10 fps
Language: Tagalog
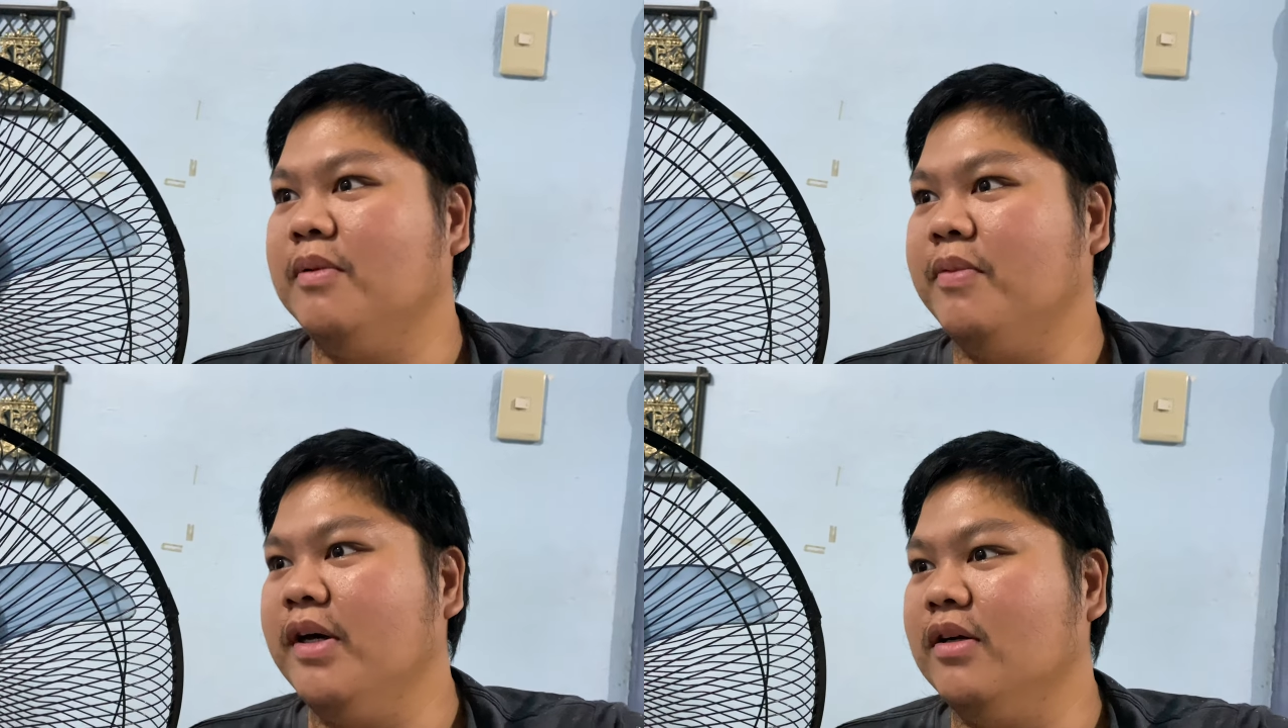pa
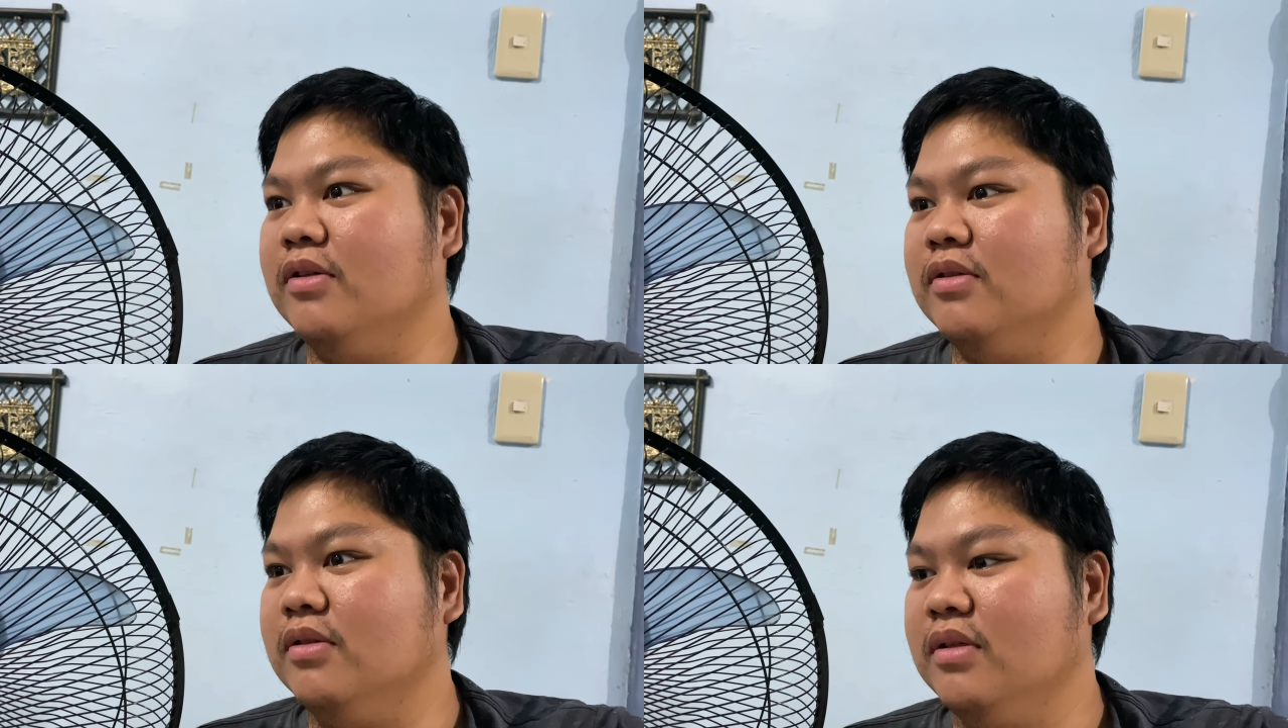pero
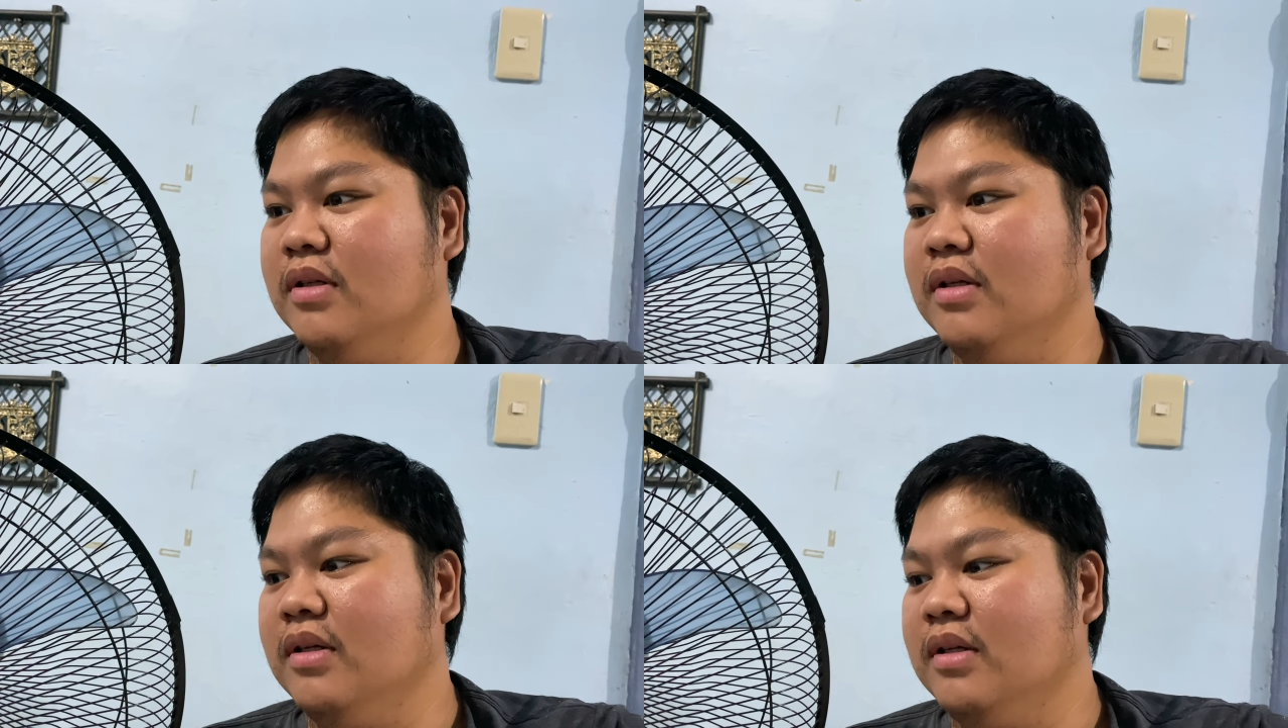
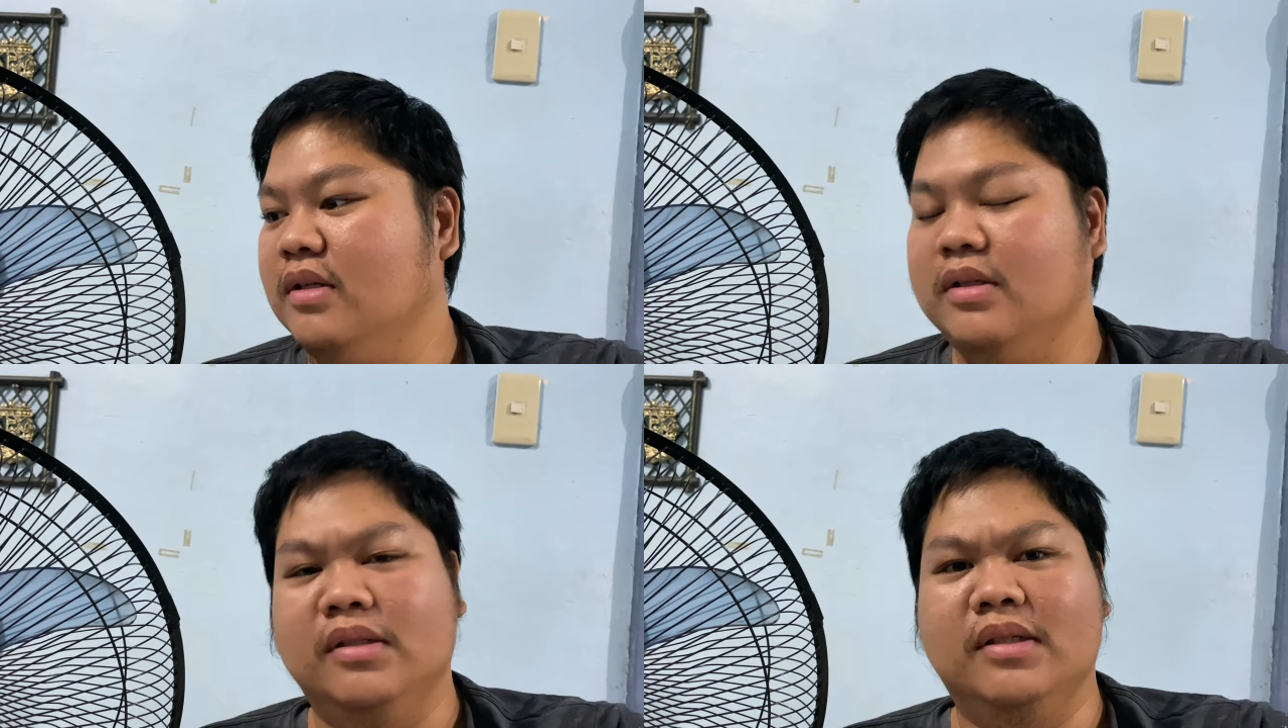
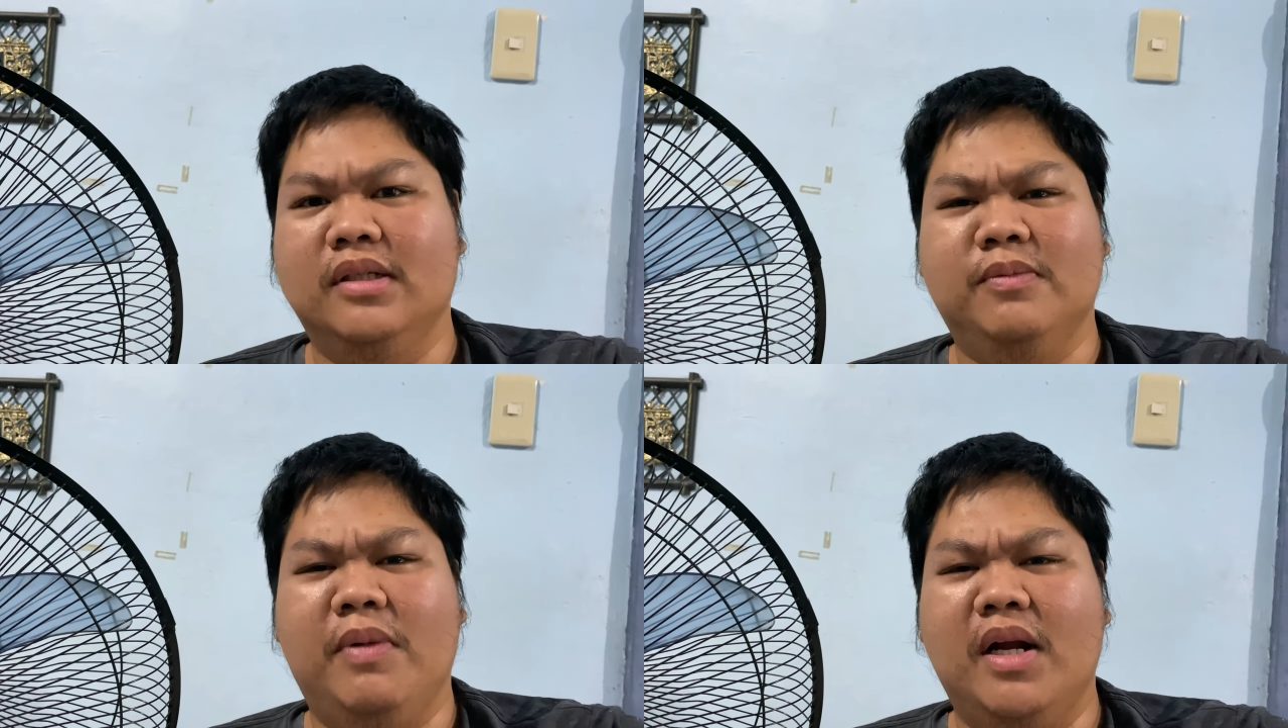
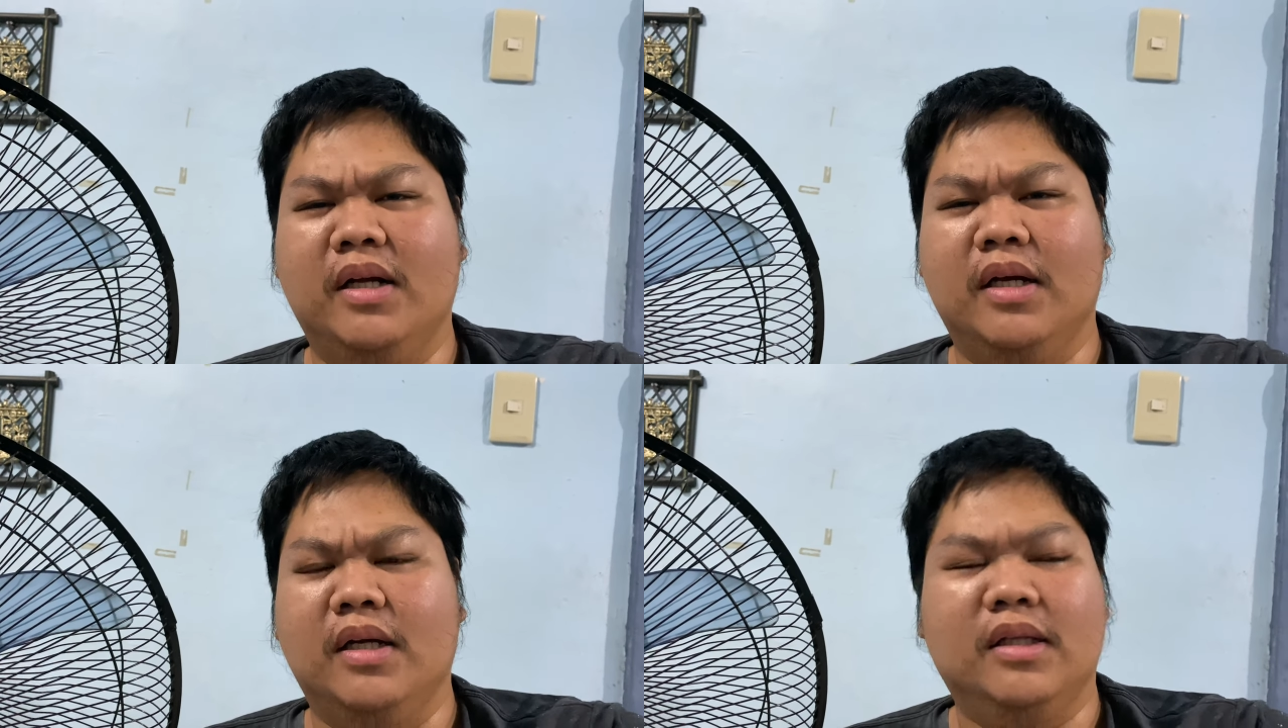6 pa
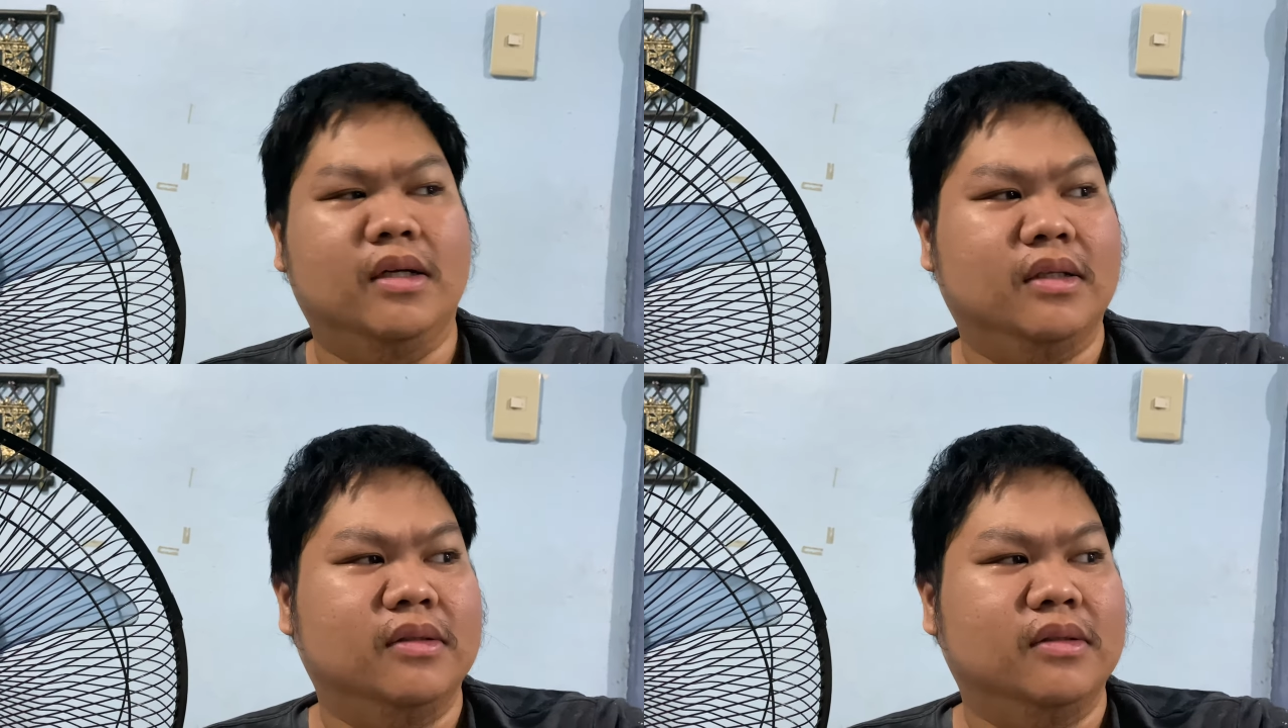lang yata.